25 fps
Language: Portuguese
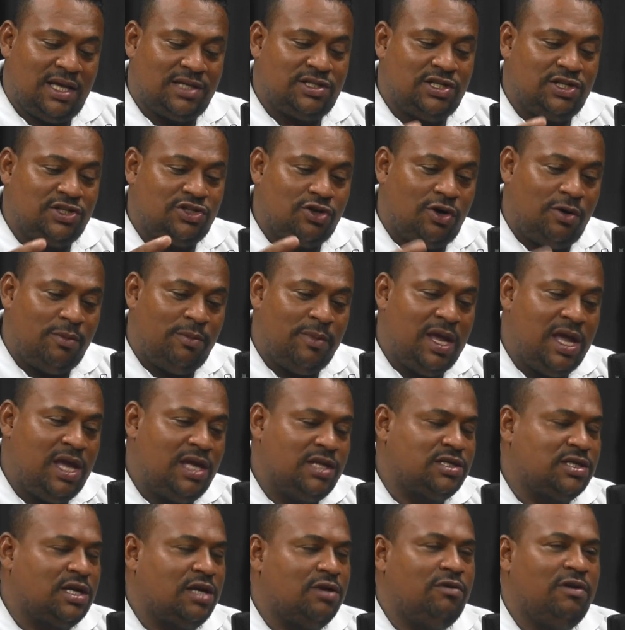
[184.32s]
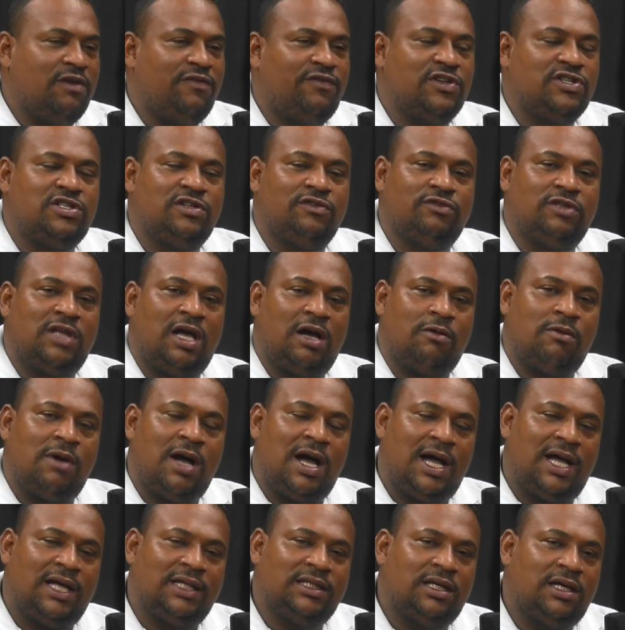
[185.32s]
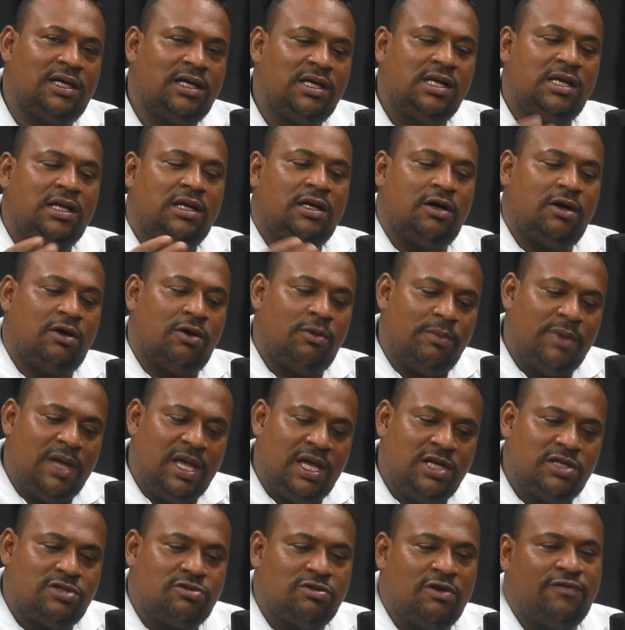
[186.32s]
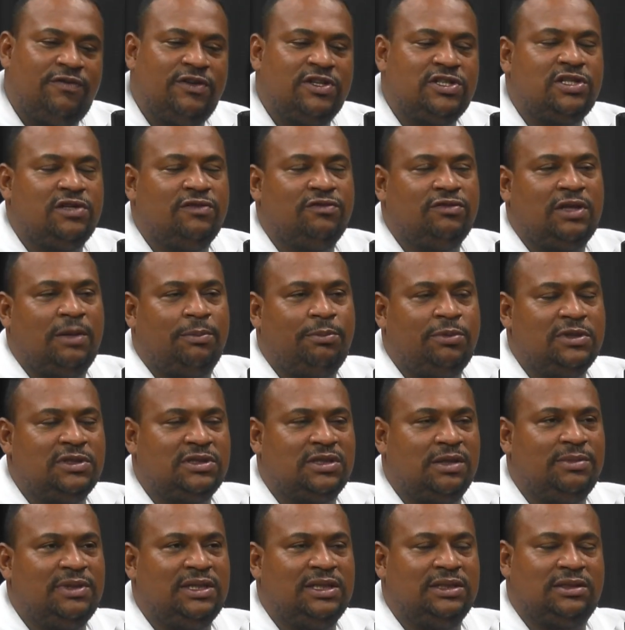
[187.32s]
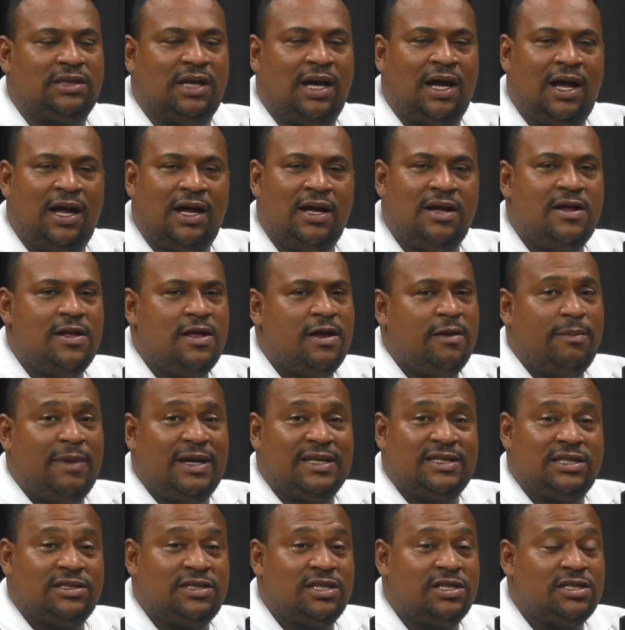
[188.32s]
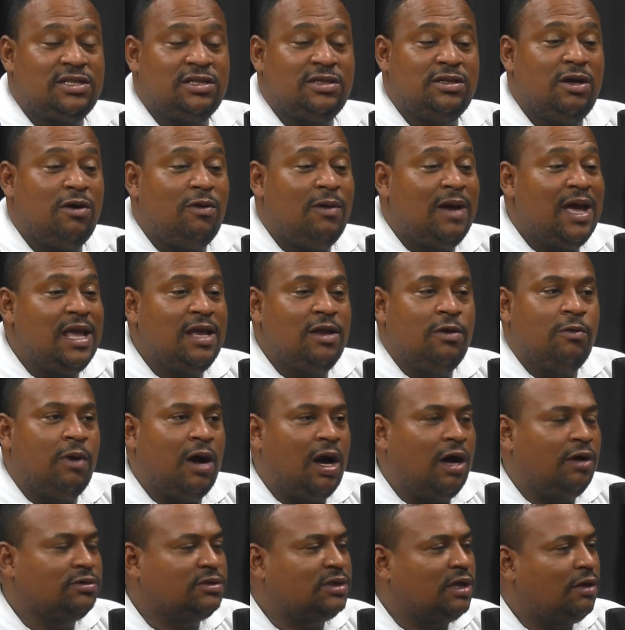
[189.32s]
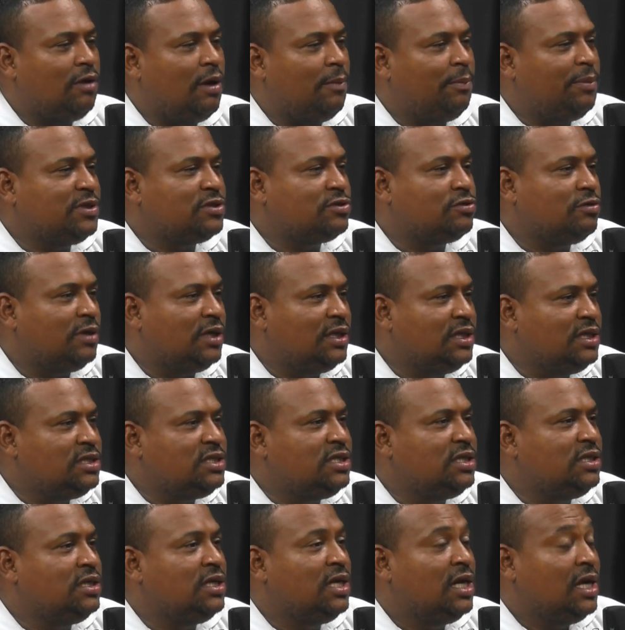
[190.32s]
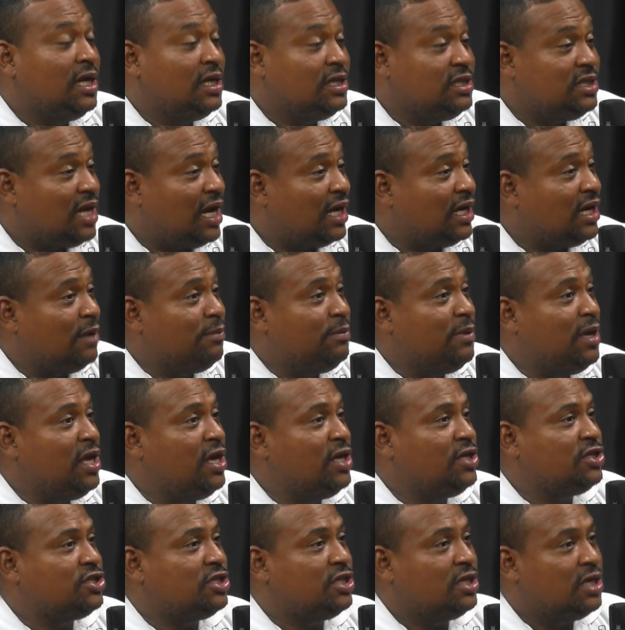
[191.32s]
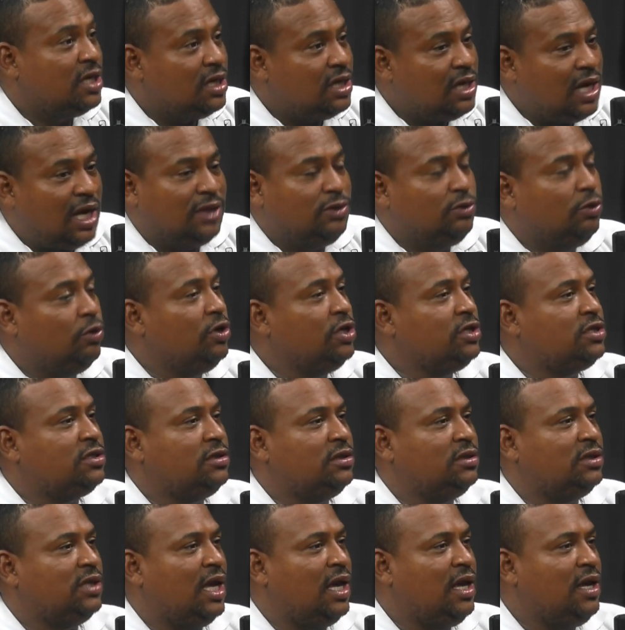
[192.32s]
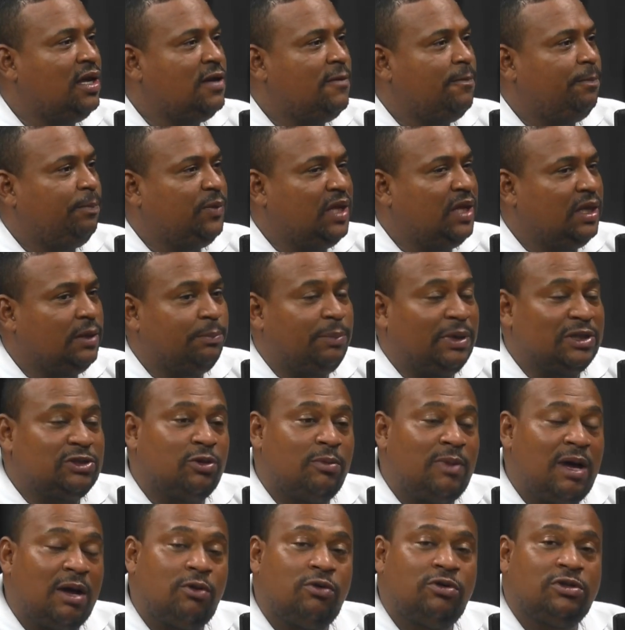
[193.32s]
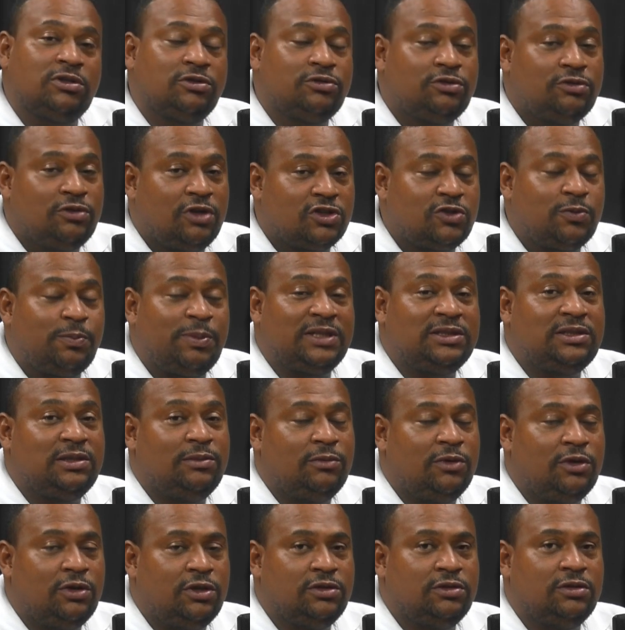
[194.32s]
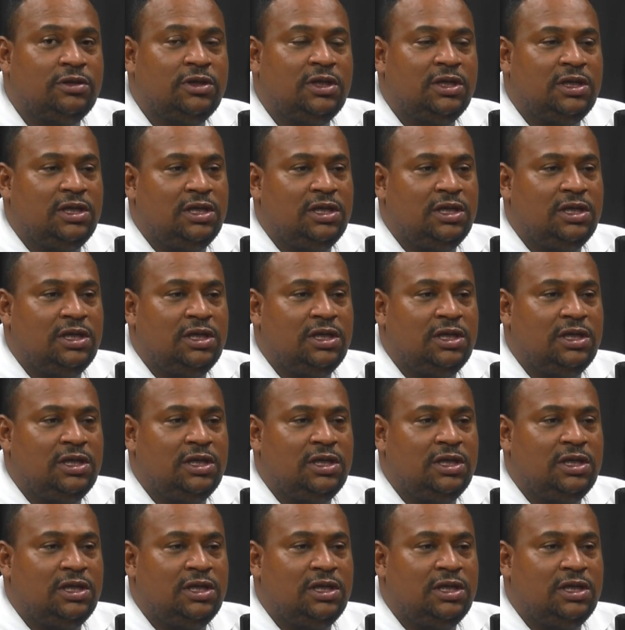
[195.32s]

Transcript: gente aumente aí o efetivo da guarda, aumente o efetivo da polícia militar, mas a gente não é igual tá uma pessoa ali de, diariamente e à noite, né, para tomar conta do nosso patrimônio.